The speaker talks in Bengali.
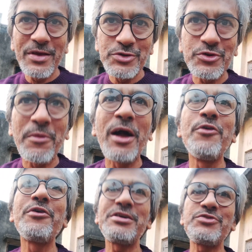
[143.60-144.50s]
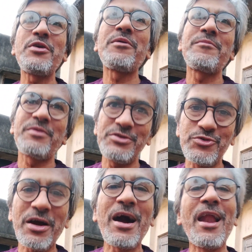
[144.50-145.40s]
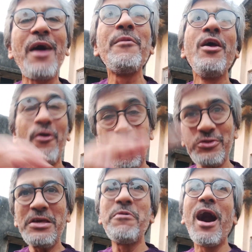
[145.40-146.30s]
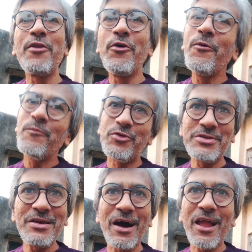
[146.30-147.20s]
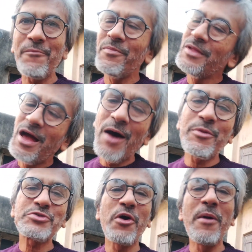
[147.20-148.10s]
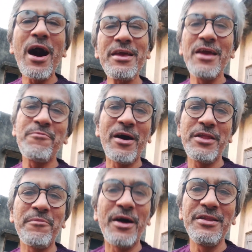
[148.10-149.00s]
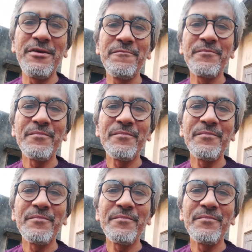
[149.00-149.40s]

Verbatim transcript: কিছুটা ভালো কিছুটা কিছুটা খারাপ অতি ভালো অতি খারাপ আমরা সবাই এই ফাঁদে পা দিই